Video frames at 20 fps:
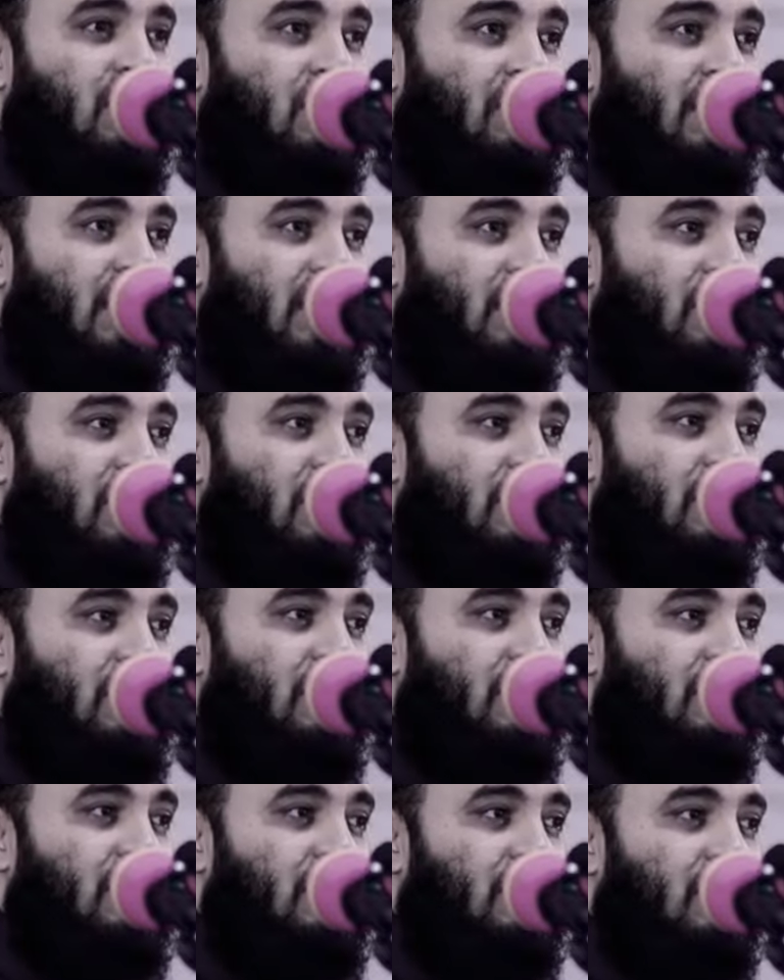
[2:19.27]
কথা কন
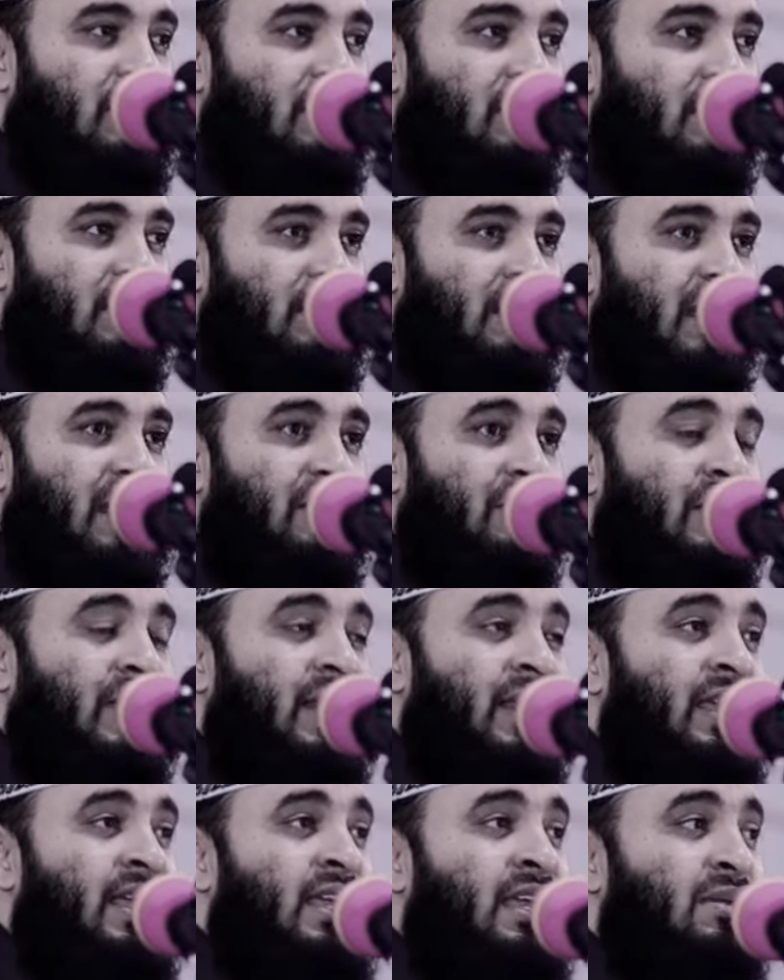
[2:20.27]
তার
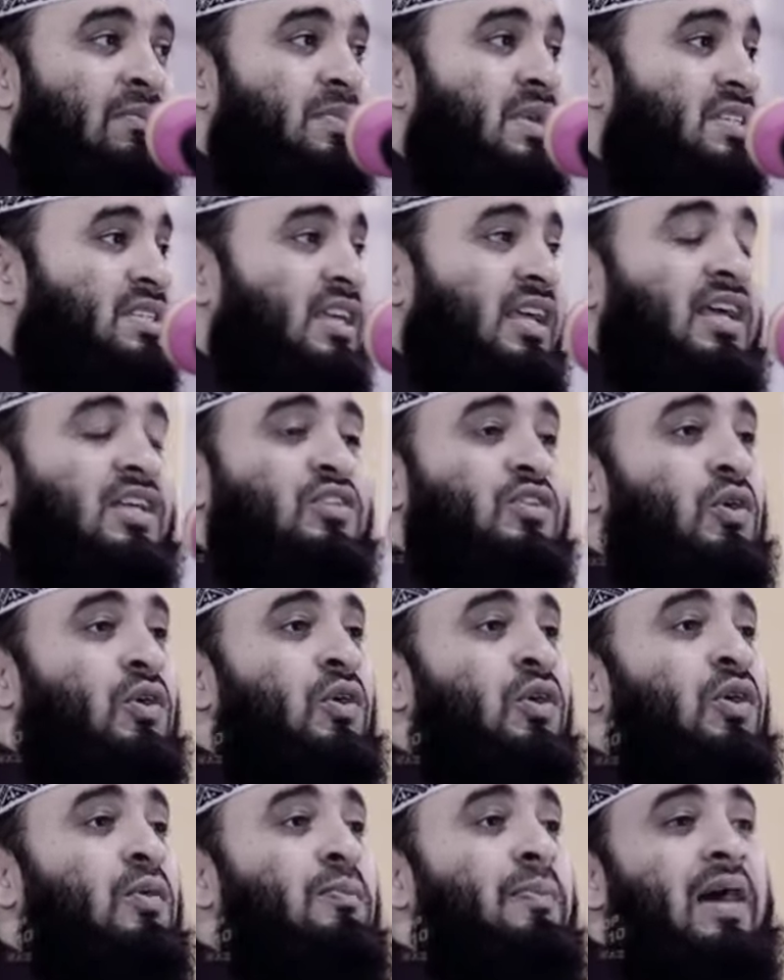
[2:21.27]
মানে বেঁচে গেছো
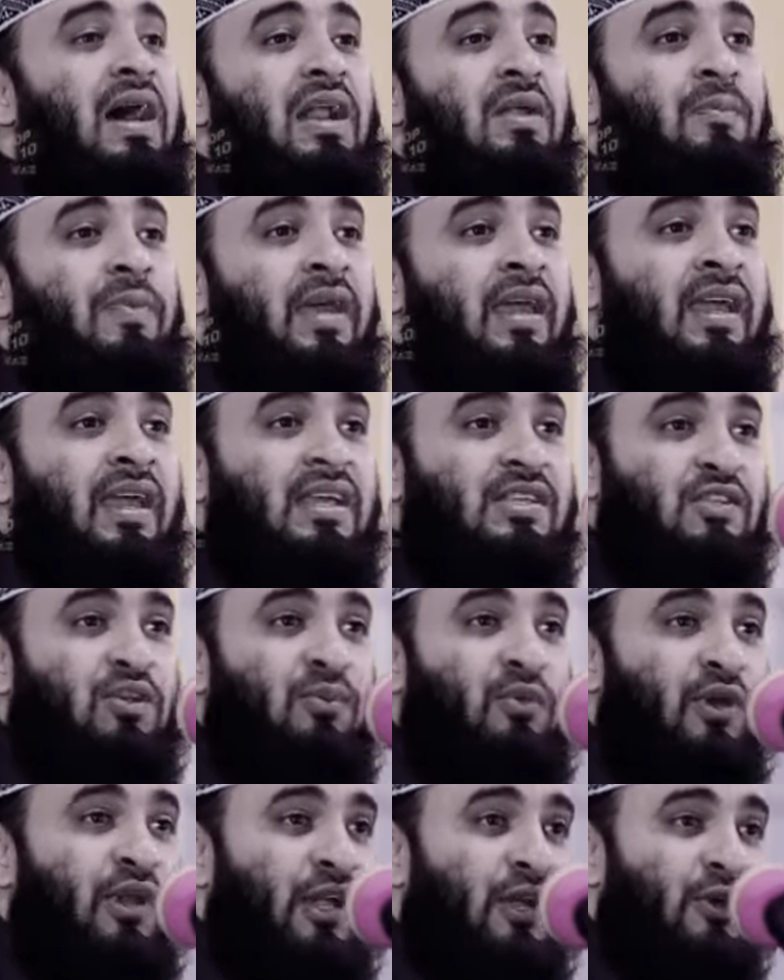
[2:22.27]
পার পেয়ে গেছো
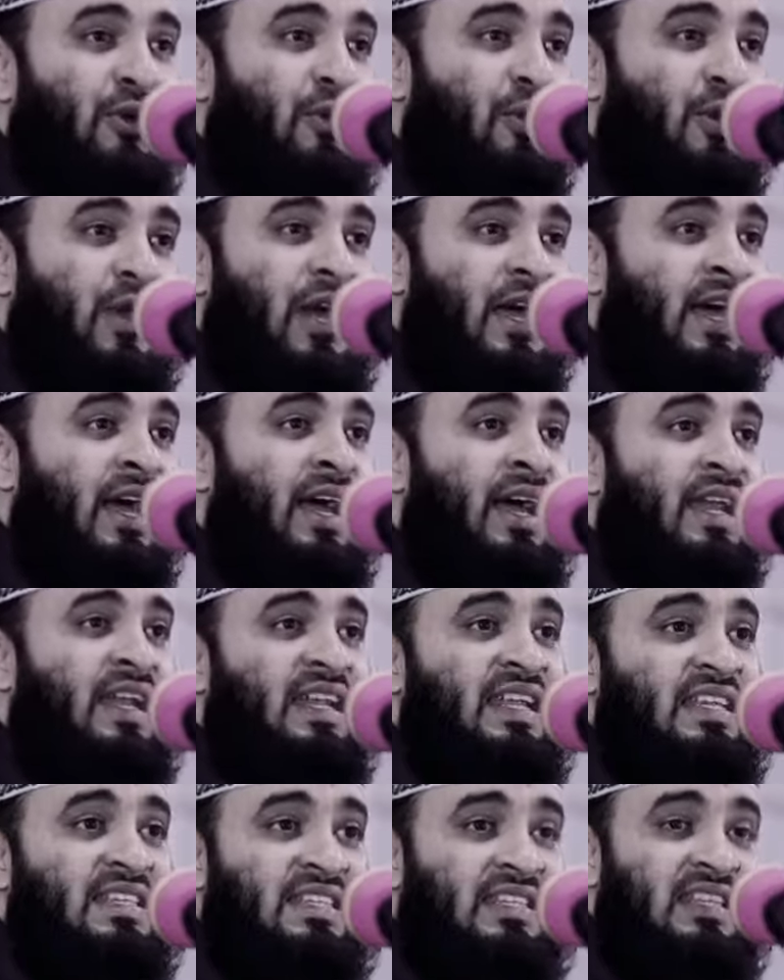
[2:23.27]
মনে করো না
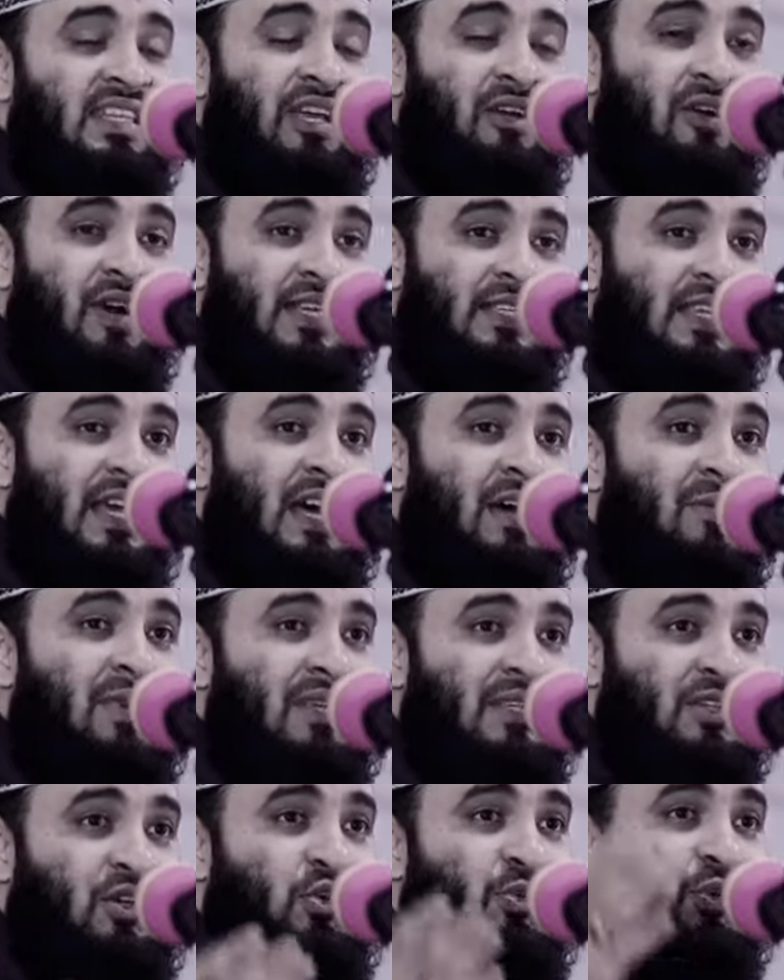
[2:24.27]
নিজ দিয়েও আজাব
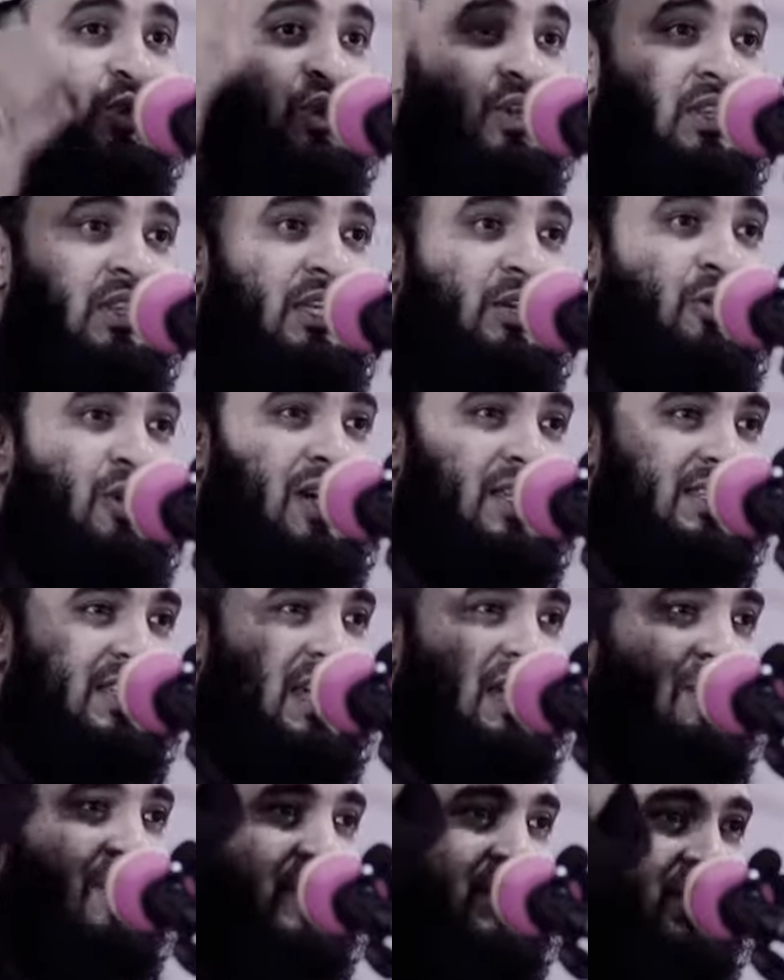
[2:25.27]
আছে উপর দিয়েও আজাব